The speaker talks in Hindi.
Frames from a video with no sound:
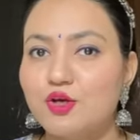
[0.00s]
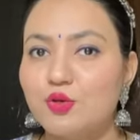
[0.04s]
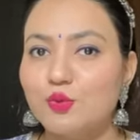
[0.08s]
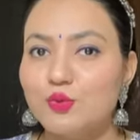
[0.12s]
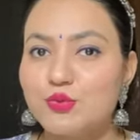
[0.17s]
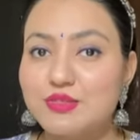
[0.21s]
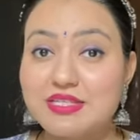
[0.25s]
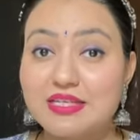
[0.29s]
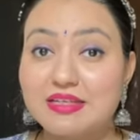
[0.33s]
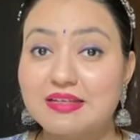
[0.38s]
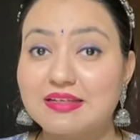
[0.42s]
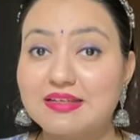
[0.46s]

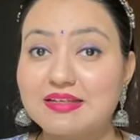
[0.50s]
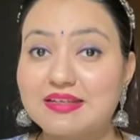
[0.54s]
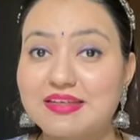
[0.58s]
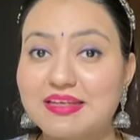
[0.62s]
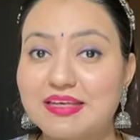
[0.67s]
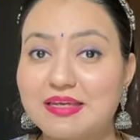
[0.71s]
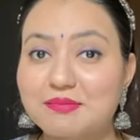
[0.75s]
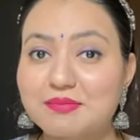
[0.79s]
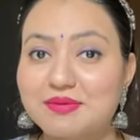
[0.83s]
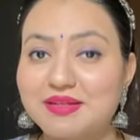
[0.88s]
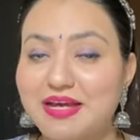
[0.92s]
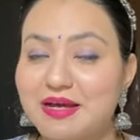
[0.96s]
उसे क्लिक किए
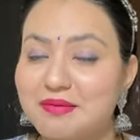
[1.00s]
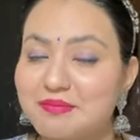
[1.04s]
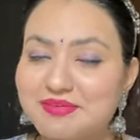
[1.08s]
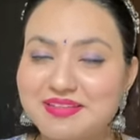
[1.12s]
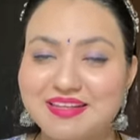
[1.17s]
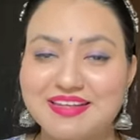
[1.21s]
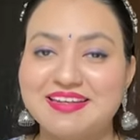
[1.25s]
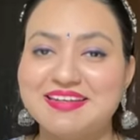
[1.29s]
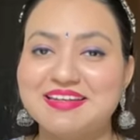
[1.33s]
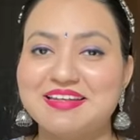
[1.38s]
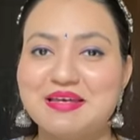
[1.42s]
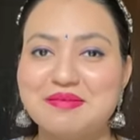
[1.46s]
बिना आप
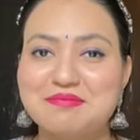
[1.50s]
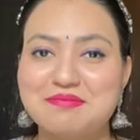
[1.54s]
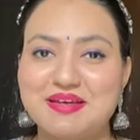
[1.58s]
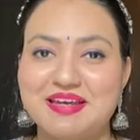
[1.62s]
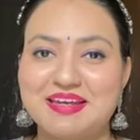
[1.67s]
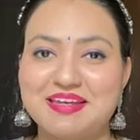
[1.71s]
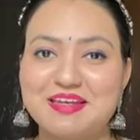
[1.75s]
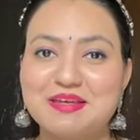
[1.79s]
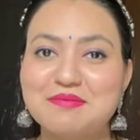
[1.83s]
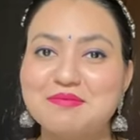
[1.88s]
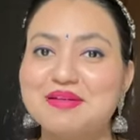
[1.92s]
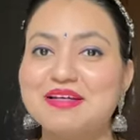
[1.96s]
नहीं रह
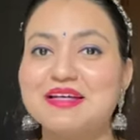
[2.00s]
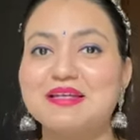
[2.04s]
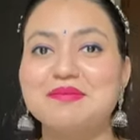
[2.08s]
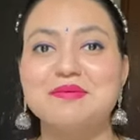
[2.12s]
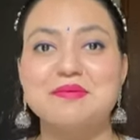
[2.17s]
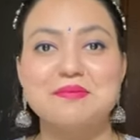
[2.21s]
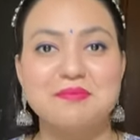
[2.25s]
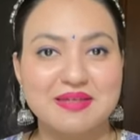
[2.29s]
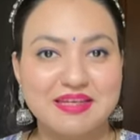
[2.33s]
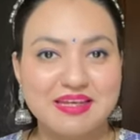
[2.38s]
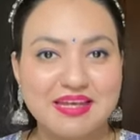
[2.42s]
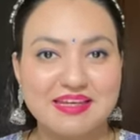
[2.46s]
पाएंगे बगल में
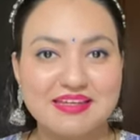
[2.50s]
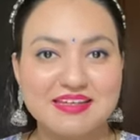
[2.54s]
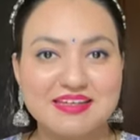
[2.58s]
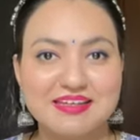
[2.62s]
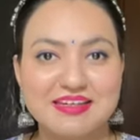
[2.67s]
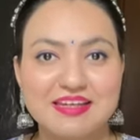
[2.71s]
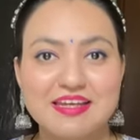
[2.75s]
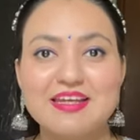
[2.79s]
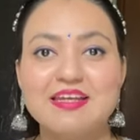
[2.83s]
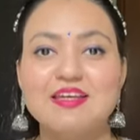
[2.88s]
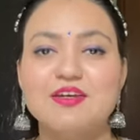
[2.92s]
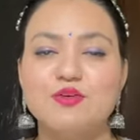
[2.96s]
बेल आइकन
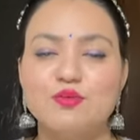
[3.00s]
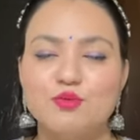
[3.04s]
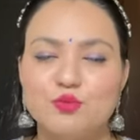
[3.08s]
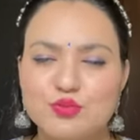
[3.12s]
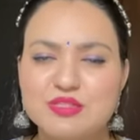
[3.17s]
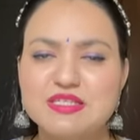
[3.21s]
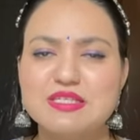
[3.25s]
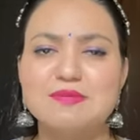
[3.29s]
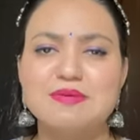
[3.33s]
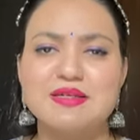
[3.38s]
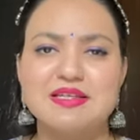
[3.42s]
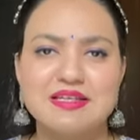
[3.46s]
है
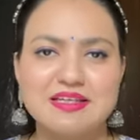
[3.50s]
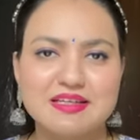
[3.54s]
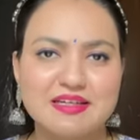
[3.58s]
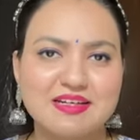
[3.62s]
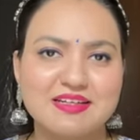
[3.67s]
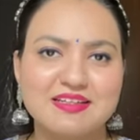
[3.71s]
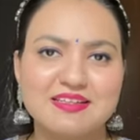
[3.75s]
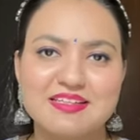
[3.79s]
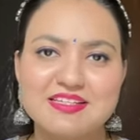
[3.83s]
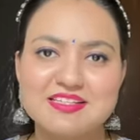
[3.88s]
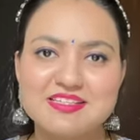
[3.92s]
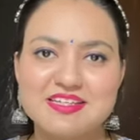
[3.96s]
उसे भी क्लिक कर
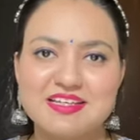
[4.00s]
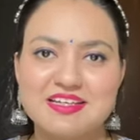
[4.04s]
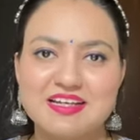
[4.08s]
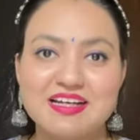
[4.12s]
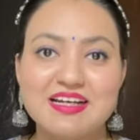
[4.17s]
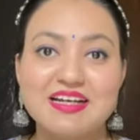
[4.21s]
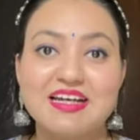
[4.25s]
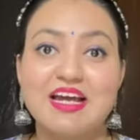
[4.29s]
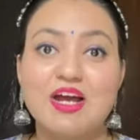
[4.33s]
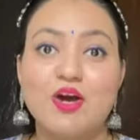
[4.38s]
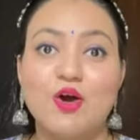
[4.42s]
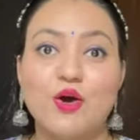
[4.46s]
दीजिएगा
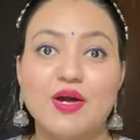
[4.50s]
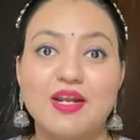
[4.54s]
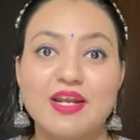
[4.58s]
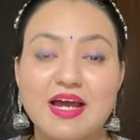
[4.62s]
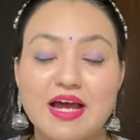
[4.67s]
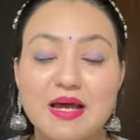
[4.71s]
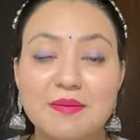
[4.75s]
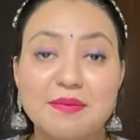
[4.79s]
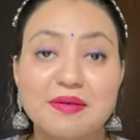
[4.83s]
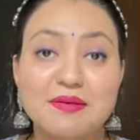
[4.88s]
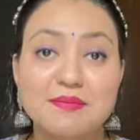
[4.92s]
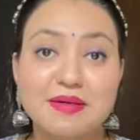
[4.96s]
और
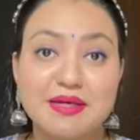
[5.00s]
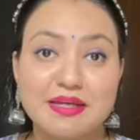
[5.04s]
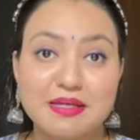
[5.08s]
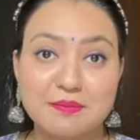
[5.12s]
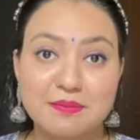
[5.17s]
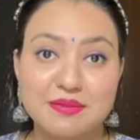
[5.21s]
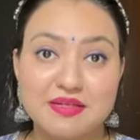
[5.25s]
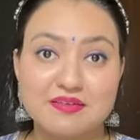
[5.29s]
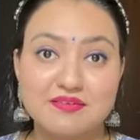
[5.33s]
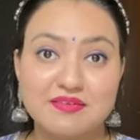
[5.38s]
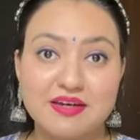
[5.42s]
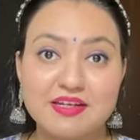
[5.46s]
आप हमारे
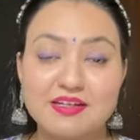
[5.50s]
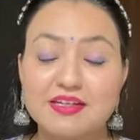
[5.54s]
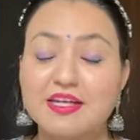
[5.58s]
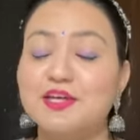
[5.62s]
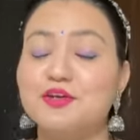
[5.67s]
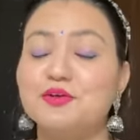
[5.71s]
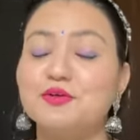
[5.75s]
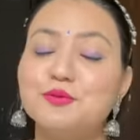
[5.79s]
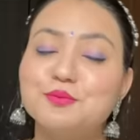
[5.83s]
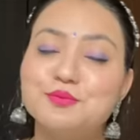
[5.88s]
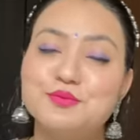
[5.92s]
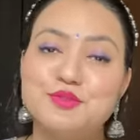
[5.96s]
परिवार का एक
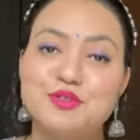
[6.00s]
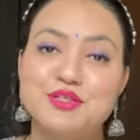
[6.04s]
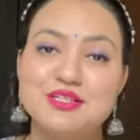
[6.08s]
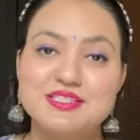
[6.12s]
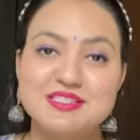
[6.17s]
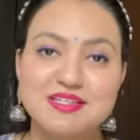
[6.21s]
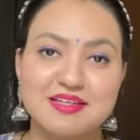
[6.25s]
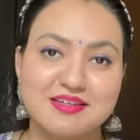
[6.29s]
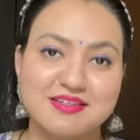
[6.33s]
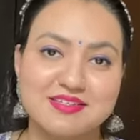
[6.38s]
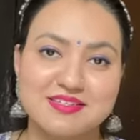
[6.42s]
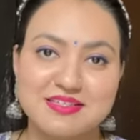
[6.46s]
खूबसूरत सा
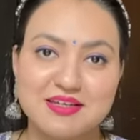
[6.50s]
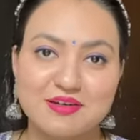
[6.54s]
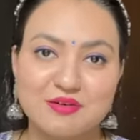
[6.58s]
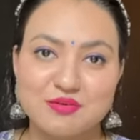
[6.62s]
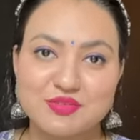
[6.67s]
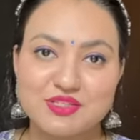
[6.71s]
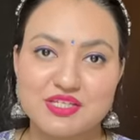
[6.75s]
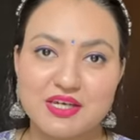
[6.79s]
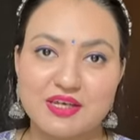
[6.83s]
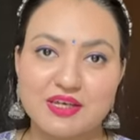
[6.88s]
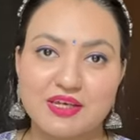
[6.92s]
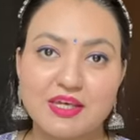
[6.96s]
हिस्सा हो
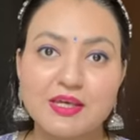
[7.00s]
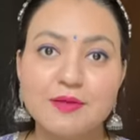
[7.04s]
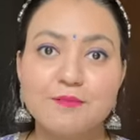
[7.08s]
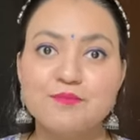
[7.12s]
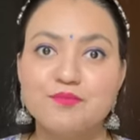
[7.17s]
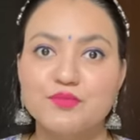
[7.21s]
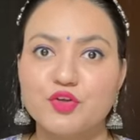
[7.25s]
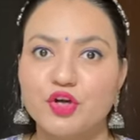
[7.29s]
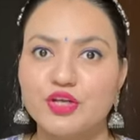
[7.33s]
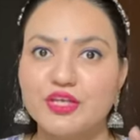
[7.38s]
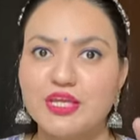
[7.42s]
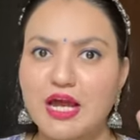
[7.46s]
जाएंगे
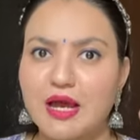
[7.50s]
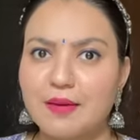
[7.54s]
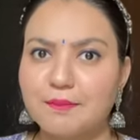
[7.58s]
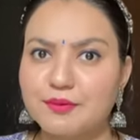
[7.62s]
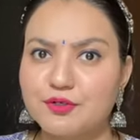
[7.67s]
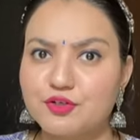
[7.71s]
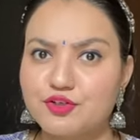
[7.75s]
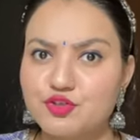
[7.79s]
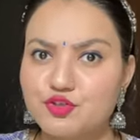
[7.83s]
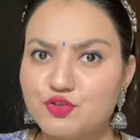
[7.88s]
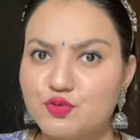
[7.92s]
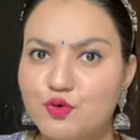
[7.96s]
और यहाँ पर
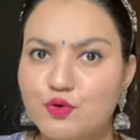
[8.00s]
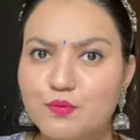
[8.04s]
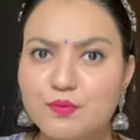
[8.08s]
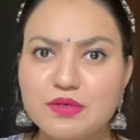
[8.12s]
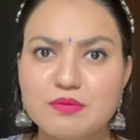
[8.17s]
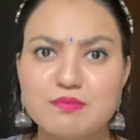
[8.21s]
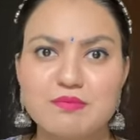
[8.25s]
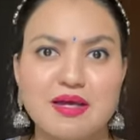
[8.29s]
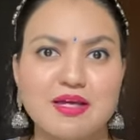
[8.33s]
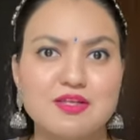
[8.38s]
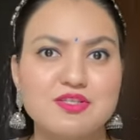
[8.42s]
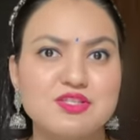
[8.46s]
जो भी
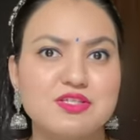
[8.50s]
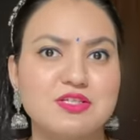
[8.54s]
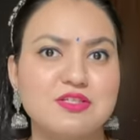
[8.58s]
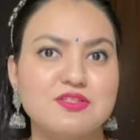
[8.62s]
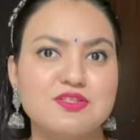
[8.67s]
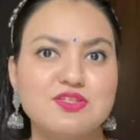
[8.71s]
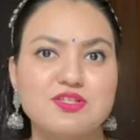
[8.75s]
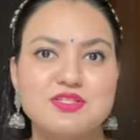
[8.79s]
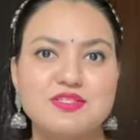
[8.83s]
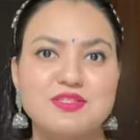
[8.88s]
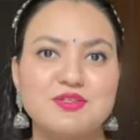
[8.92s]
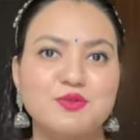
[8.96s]
मैजिकल
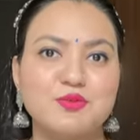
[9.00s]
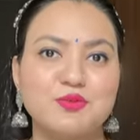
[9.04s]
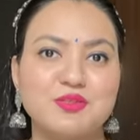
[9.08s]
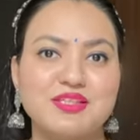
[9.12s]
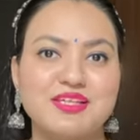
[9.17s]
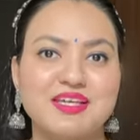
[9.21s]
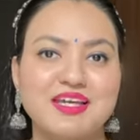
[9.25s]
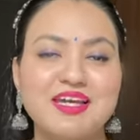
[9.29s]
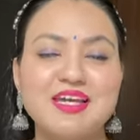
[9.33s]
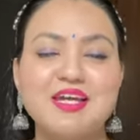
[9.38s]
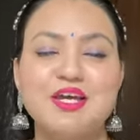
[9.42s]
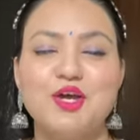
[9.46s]
चीज़ें होती
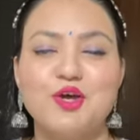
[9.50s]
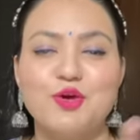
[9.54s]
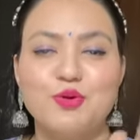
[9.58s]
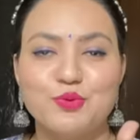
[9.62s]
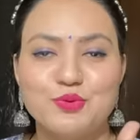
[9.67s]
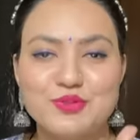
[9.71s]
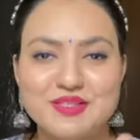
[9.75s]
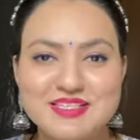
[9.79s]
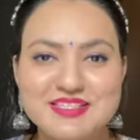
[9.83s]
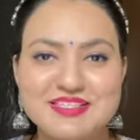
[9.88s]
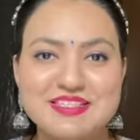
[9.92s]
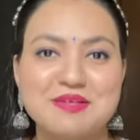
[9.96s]
हैं उन
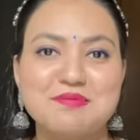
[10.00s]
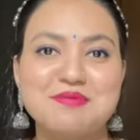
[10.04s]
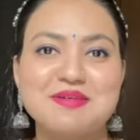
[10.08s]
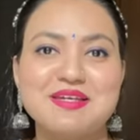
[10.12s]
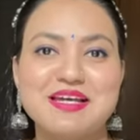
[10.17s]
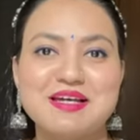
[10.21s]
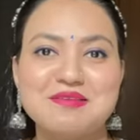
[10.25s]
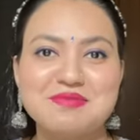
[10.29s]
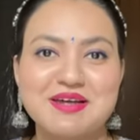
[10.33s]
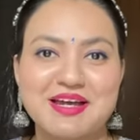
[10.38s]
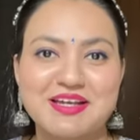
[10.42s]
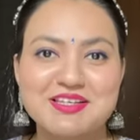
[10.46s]
सभी का
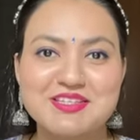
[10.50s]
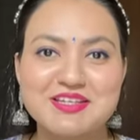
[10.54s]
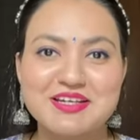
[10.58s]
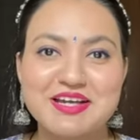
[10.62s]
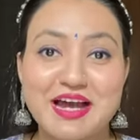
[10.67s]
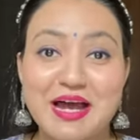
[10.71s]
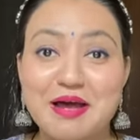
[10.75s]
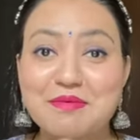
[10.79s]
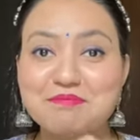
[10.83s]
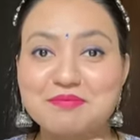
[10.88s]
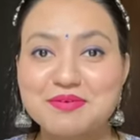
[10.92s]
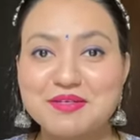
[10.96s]
मैजिक
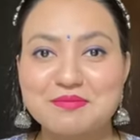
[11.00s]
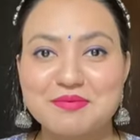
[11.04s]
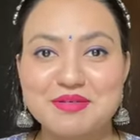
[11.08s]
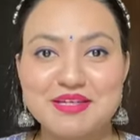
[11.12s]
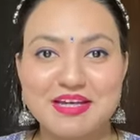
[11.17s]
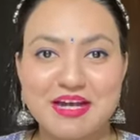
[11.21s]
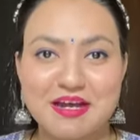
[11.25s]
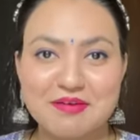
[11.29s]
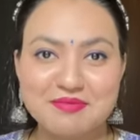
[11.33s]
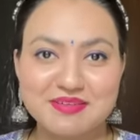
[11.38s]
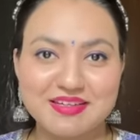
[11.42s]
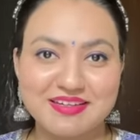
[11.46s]
आप पर भी
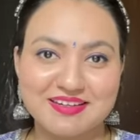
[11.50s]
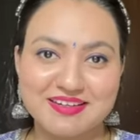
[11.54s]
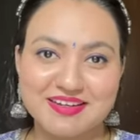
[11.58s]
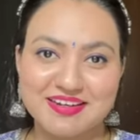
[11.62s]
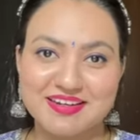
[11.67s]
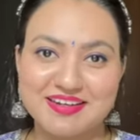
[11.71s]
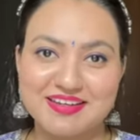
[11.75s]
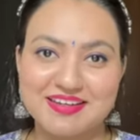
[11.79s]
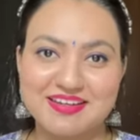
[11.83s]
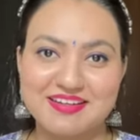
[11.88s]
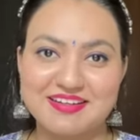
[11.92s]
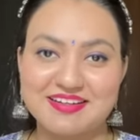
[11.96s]
काम करने
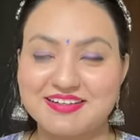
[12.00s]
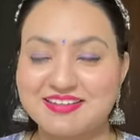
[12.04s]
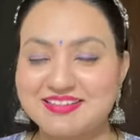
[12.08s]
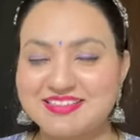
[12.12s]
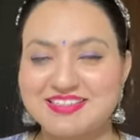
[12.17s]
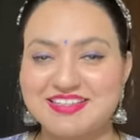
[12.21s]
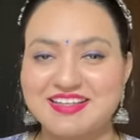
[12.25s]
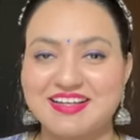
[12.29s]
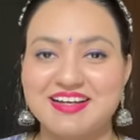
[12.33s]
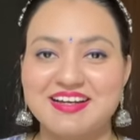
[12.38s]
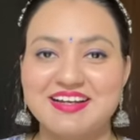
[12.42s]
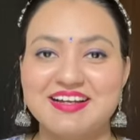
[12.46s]
लगेगा जी
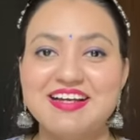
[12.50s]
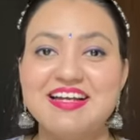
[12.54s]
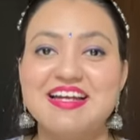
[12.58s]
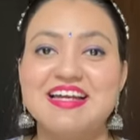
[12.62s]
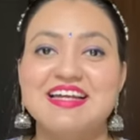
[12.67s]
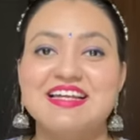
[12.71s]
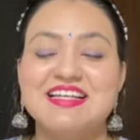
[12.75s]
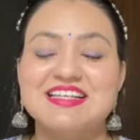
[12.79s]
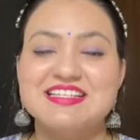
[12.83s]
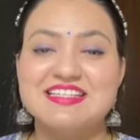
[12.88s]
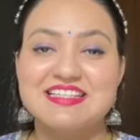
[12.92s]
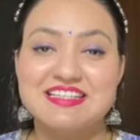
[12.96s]
हाँ
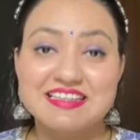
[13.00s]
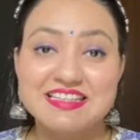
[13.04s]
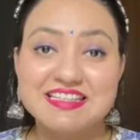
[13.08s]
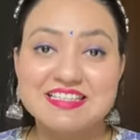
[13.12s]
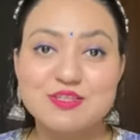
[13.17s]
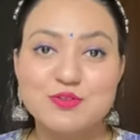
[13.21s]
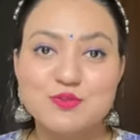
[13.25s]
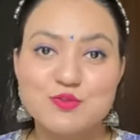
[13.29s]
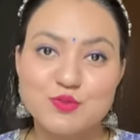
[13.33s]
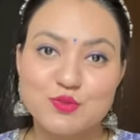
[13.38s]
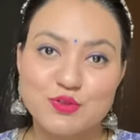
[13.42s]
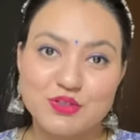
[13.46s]
जल्दी से
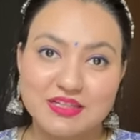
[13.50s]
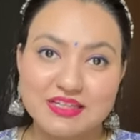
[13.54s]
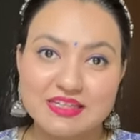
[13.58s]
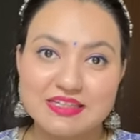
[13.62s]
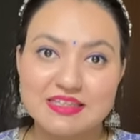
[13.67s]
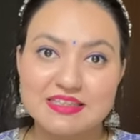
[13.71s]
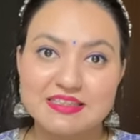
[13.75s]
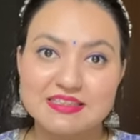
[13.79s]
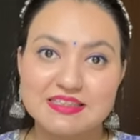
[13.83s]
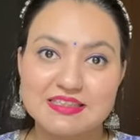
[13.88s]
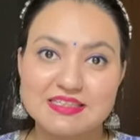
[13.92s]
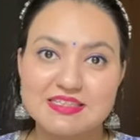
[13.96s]
उसको क्लिक कर
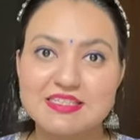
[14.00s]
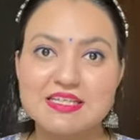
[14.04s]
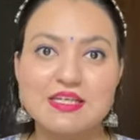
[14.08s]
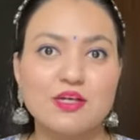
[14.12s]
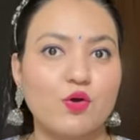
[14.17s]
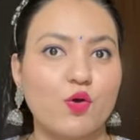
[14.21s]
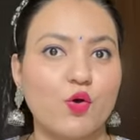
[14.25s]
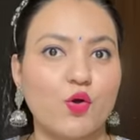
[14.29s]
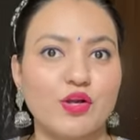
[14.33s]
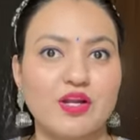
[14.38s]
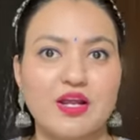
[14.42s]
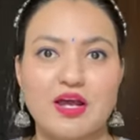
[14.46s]
दीजिए
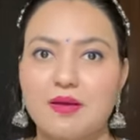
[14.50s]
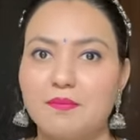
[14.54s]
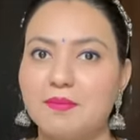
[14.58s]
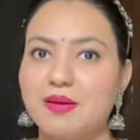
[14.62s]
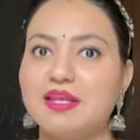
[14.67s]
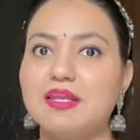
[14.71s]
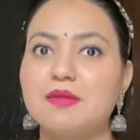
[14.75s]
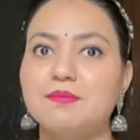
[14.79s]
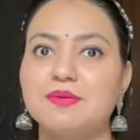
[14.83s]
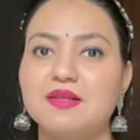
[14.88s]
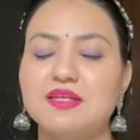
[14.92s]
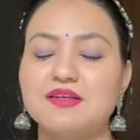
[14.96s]
और हमारे
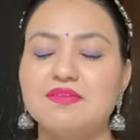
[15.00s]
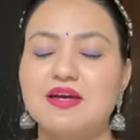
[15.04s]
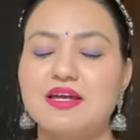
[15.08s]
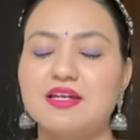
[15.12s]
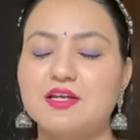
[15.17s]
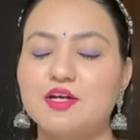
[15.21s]
परिवार का